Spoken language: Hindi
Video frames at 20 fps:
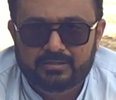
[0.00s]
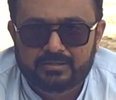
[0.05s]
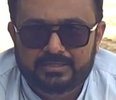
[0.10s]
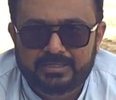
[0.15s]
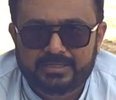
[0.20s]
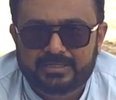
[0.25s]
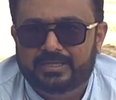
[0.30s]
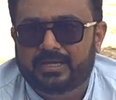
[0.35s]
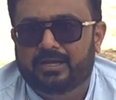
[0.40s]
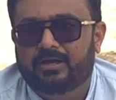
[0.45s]

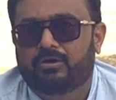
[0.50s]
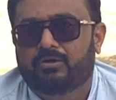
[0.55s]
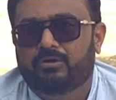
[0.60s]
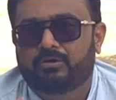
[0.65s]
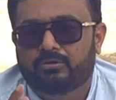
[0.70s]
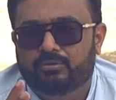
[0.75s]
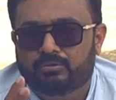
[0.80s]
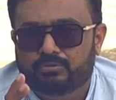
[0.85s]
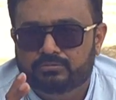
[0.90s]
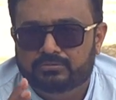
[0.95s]
ठीक है
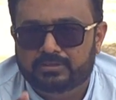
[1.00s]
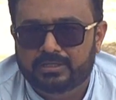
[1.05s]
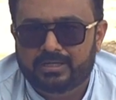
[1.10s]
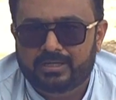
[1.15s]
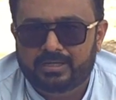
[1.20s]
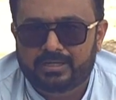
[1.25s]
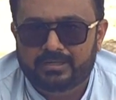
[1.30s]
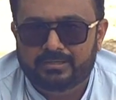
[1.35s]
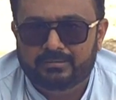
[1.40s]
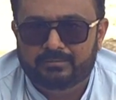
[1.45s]
और
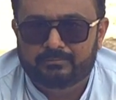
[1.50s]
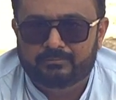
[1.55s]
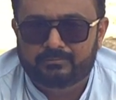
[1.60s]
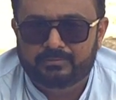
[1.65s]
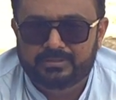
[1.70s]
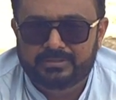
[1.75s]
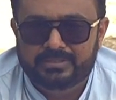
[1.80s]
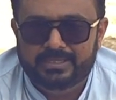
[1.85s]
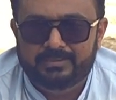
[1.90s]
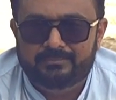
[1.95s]
उतना
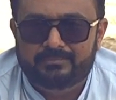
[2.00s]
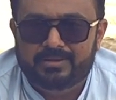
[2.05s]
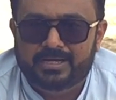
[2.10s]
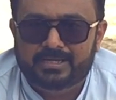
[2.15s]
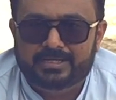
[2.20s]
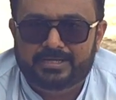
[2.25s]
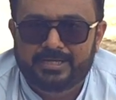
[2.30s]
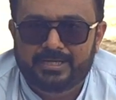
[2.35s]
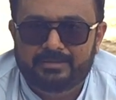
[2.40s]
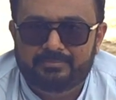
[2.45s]
ये
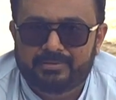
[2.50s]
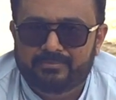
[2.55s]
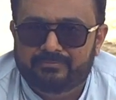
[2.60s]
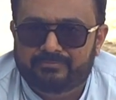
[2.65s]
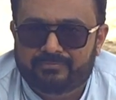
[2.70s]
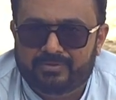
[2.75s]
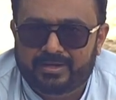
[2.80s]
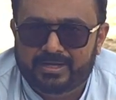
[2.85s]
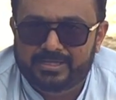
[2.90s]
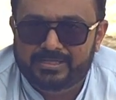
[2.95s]
मार्केट में
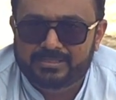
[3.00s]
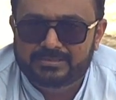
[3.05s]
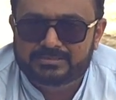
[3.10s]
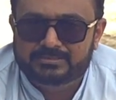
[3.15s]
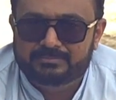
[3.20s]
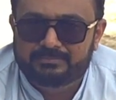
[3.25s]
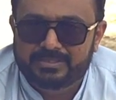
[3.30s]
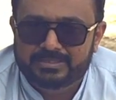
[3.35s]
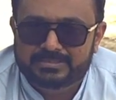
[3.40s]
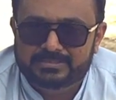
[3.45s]

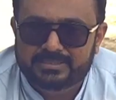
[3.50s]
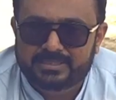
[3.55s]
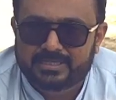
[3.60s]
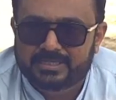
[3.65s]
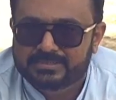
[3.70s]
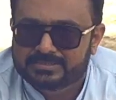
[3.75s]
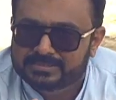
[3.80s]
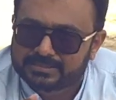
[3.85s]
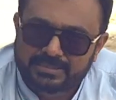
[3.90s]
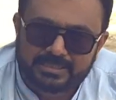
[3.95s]
फाइल्स बेचते
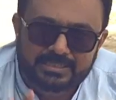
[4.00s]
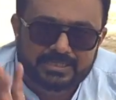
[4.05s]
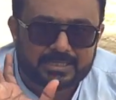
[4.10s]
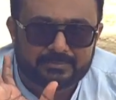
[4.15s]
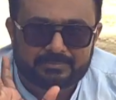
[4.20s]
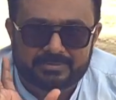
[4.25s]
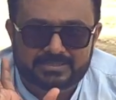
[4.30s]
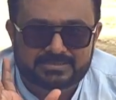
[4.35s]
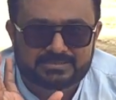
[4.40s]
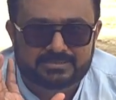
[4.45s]
हैं जितनी
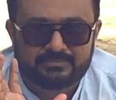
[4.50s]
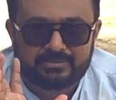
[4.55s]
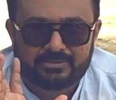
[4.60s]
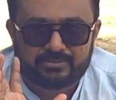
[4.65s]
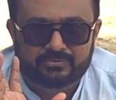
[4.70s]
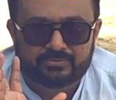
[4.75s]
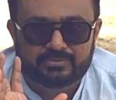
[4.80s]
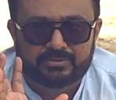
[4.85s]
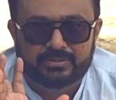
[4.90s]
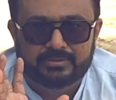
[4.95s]
इनके पास ज़मीन
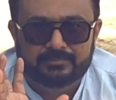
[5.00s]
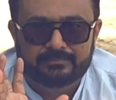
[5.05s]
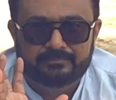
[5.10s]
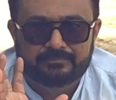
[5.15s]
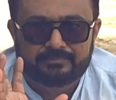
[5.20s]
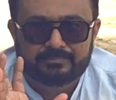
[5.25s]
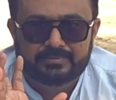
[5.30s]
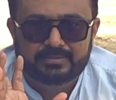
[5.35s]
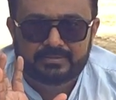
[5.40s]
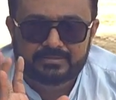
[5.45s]
होती है
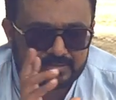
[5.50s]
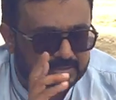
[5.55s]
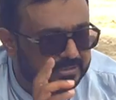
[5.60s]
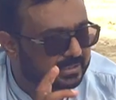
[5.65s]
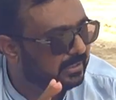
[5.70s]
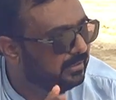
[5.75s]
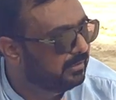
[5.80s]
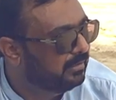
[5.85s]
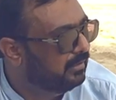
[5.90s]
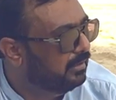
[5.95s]

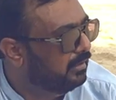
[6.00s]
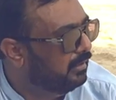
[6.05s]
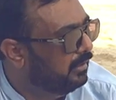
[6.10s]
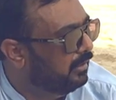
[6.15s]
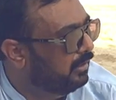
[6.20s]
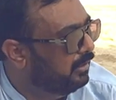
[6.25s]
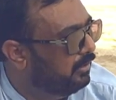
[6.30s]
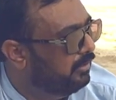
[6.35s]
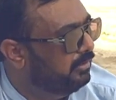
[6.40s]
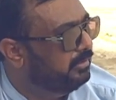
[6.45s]
ठीक है
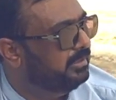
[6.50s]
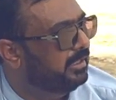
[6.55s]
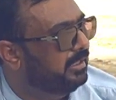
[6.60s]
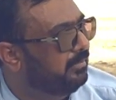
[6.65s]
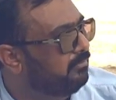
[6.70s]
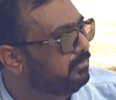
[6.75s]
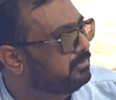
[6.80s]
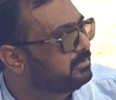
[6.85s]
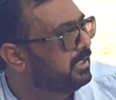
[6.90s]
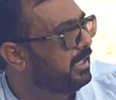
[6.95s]
और ये
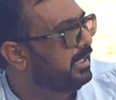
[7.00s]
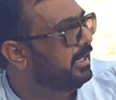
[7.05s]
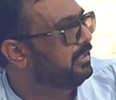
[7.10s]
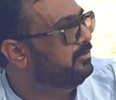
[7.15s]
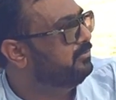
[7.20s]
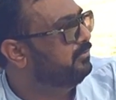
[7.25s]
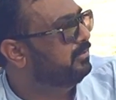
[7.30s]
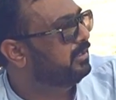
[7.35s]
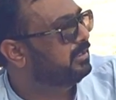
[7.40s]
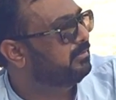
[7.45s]
वो सारा
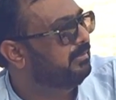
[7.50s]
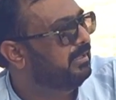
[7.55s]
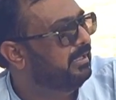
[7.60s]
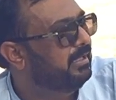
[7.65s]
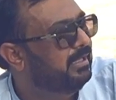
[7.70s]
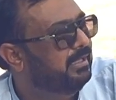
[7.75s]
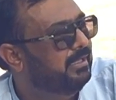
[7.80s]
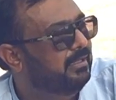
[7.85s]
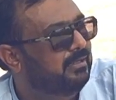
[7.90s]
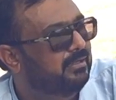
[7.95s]
जो रकबा
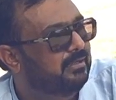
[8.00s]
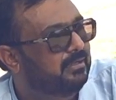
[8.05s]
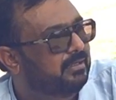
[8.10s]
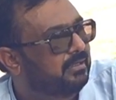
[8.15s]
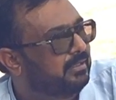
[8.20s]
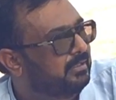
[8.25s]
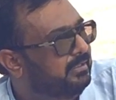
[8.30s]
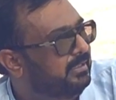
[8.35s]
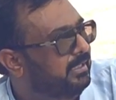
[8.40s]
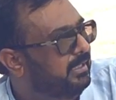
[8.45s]
है
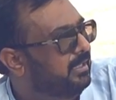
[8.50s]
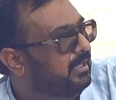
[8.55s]
ये